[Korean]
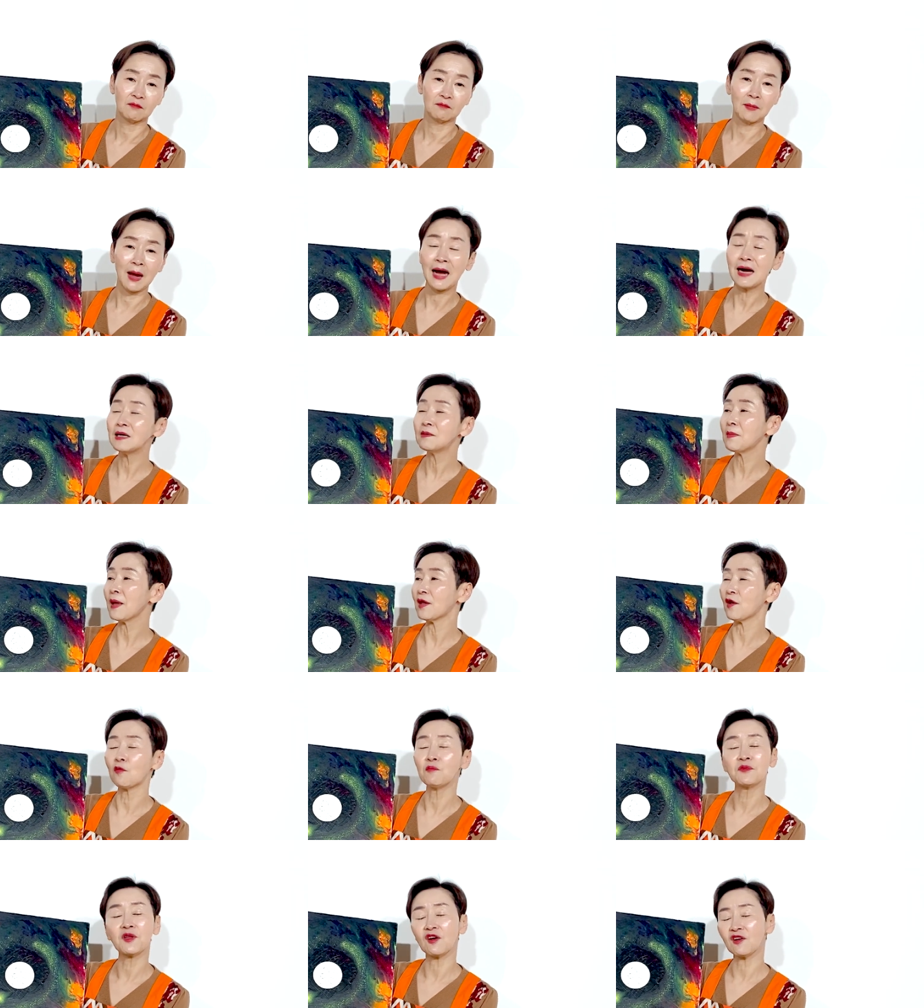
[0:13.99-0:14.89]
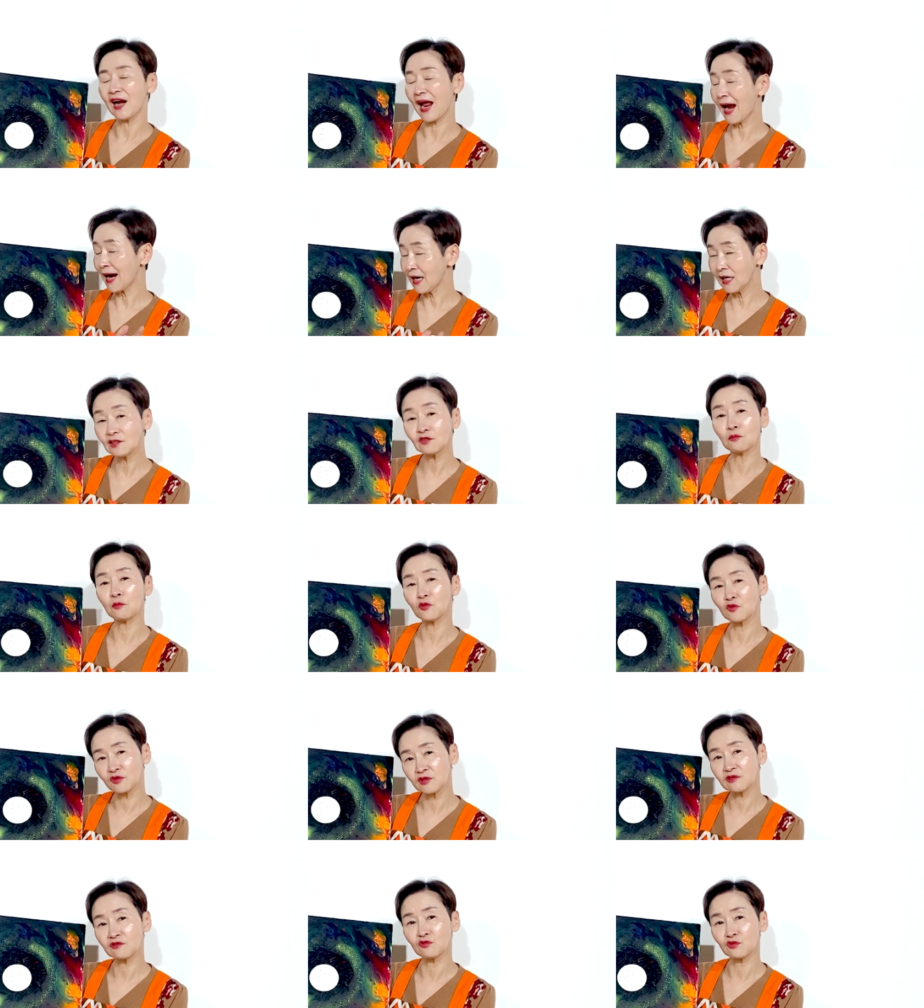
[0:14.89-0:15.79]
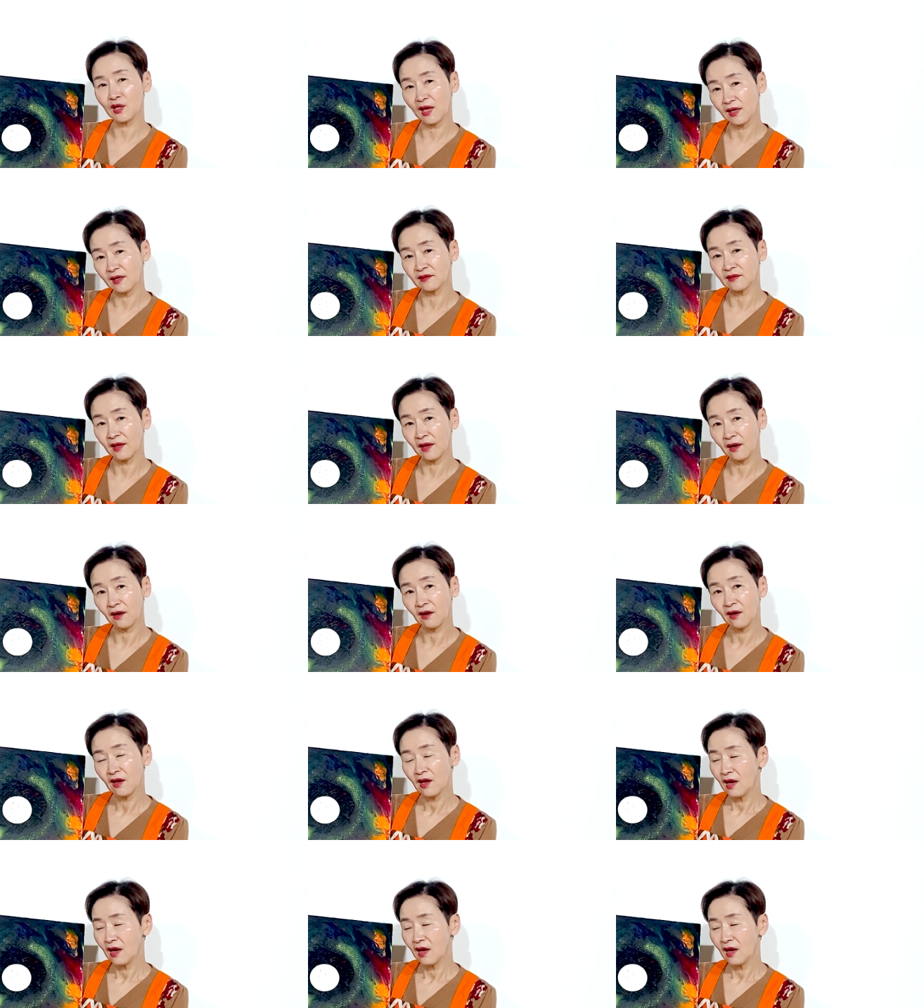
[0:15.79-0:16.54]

마음의 염력을 하나도 못 쓰고 살게 돼요.